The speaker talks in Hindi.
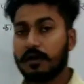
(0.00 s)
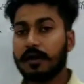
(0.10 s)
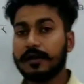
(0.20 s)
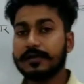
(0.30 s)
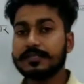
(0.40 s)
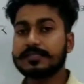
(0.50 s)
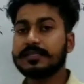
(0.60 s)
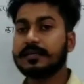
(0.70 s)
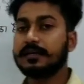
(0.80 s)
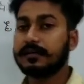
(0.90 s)
और इस
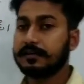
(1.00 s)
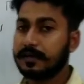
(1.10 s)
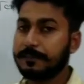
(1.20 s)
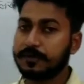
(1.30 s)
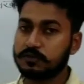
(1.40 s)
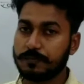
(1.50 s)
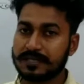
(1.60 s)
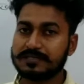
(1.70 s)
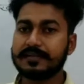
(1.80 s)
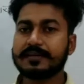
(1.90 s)
टाइप का जो
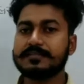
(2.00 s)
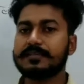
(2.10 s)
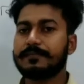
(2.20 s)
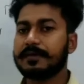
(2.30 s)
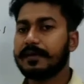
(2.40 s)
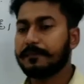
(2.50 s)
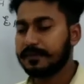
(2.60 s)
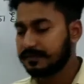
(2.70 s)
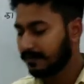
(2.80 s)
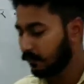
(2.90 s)
बेसिक कंसेप्ट है
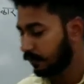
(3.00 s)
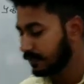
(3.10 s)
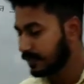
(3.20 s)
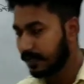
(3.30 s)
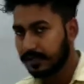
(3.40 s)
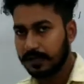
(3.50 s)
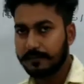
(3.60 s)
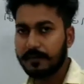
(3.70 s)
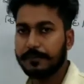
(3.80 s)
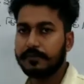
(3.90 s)
बेसिक नॉलेज है ये
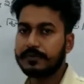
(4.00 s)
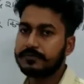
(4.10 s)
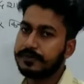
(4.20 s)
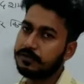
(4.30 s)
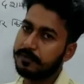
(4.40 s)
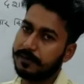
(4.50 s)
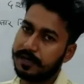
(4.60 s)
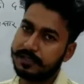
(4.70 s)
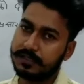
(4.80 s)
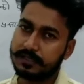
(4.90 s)
हमने प्रीवियस वीडियो में
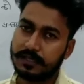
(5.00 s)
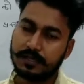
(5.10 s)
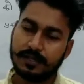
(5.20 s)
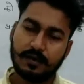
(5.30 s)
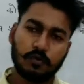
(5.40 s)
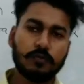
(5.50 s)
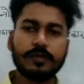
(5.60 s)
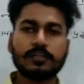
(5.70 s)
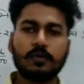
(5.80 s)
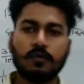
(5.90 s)
बना दिया था
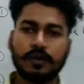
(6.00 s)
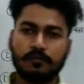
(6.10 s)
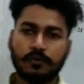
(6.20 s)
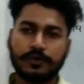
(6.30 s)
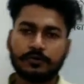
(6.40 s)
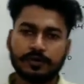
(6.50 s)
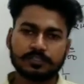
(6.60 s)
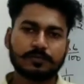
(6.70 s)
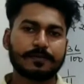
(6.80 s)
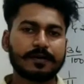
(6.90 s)
उम्मीद करूंगा कि वो
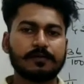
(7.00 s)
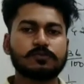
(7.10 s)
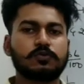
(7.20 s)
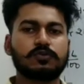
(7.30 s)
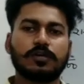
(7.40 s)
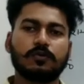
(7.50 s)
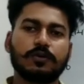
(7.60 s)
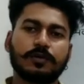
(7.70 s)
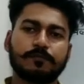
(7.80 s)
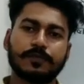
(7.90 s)
इंट्रोडक्शन पार्ट आप जरूर
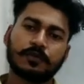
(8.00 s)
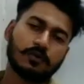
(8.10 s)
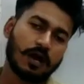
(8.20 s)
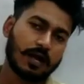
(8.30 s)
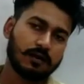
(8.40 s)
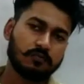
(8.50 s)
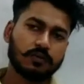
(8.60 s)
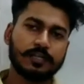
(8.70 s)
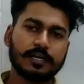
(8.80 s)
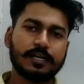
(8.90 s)
देखोगे अगर
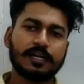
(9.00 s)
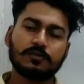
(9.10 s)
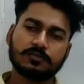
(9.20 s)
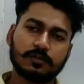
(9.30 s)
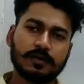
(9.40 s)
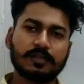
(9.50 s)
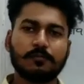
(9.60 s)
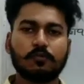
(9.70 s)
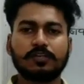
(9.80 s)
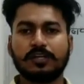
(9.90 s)
वो देख लिया ना उसके बाद
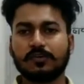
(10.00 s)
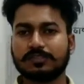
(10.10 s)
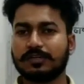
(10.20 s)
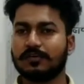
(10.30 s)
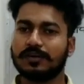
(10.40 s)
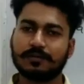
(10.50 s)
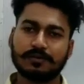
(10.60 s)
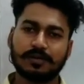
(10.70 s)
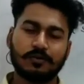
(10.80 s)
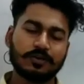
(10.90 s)
आप खुद ही क्वेश्चन को
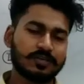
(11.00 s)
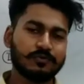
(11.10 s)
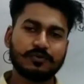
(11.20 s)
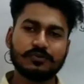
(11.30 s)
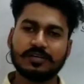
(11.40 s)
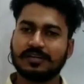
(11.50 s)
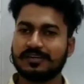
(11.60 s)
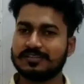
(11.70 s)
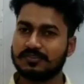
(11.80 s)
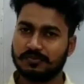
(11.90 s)
अटेम्प्ट कर लोगे ये वीडियो देखने
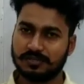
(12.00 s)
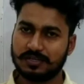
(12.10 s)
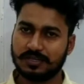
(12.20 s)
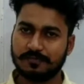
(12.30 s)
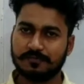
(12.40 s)
की जरूरत नहीं है